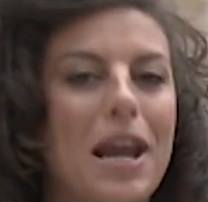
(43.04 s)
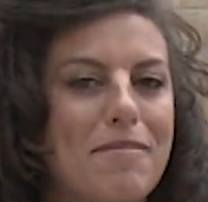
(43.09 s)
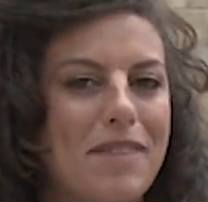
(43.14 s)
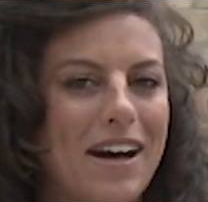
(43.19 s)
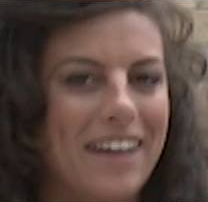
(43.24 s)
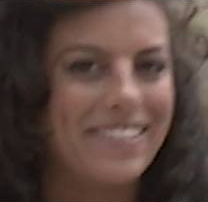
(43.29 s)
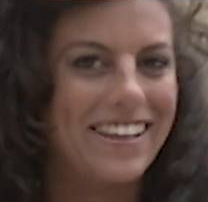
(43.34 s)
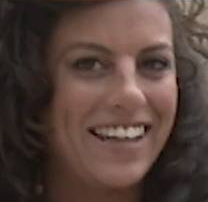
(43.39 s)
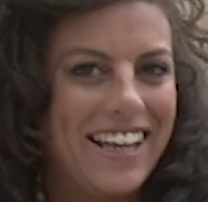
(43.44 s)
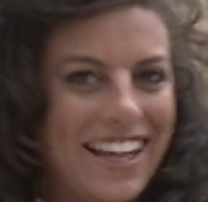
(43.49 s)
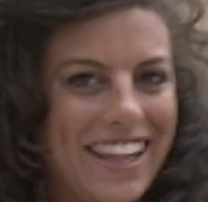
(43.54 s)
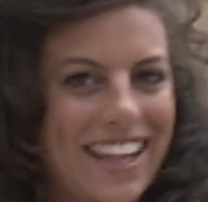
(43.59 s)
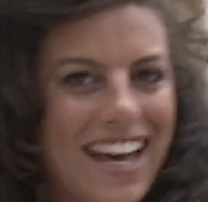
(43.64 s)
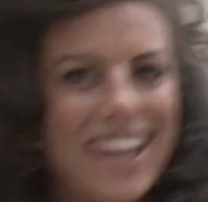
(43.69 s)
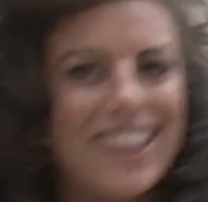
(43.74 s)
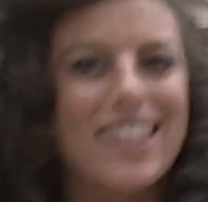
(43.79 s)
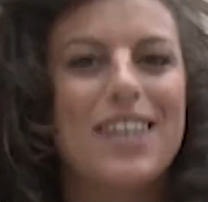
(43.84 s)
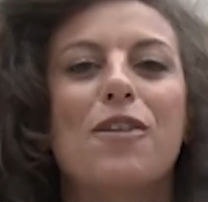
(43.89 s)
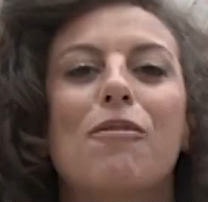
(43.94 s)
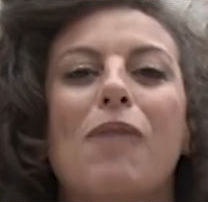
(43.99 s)
lema
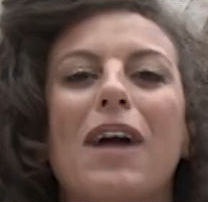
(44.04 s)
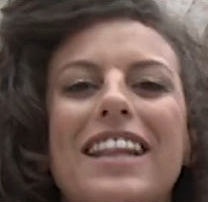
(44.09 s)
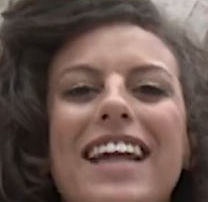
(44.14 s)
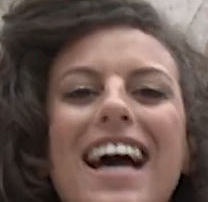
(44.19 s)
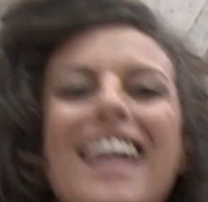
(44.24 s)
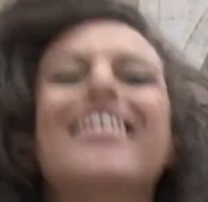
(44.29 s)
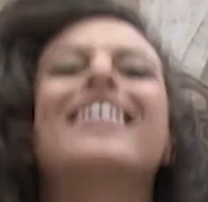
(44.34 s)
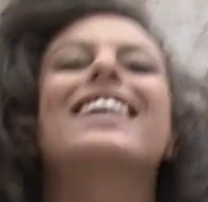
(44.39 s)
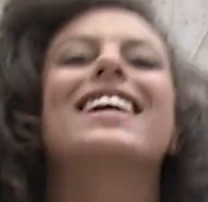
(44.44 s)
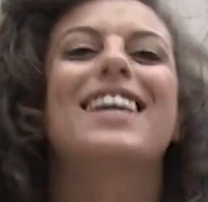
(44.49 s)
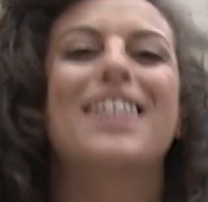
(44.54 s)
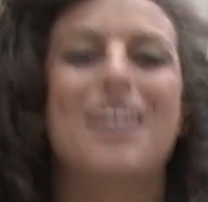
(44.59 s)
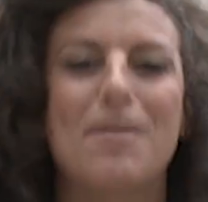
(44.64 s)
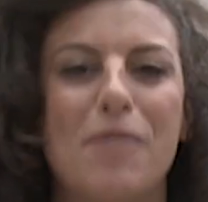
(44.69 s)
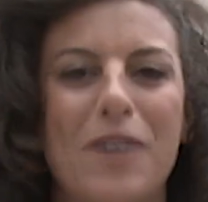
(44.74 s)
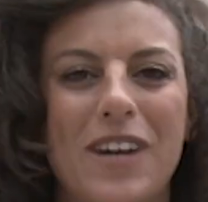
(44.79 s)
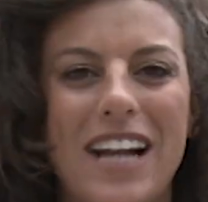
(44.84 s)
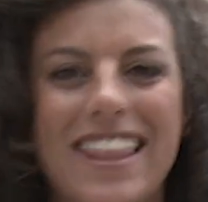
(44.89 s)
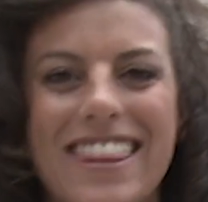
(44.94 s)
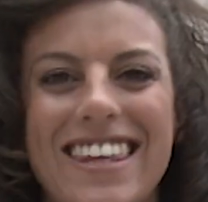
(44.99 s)
Dignidad, Igualdad y
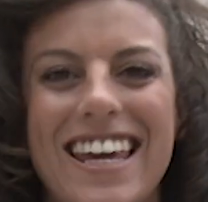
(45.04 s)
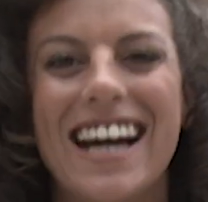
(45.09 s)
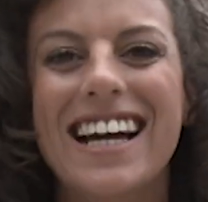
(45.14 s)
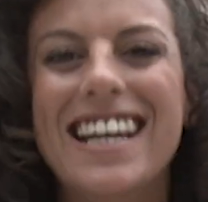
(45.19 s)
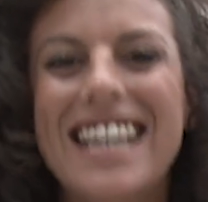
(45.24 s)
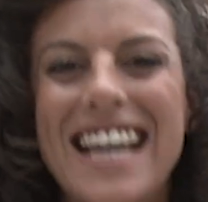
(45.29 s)
Democracia.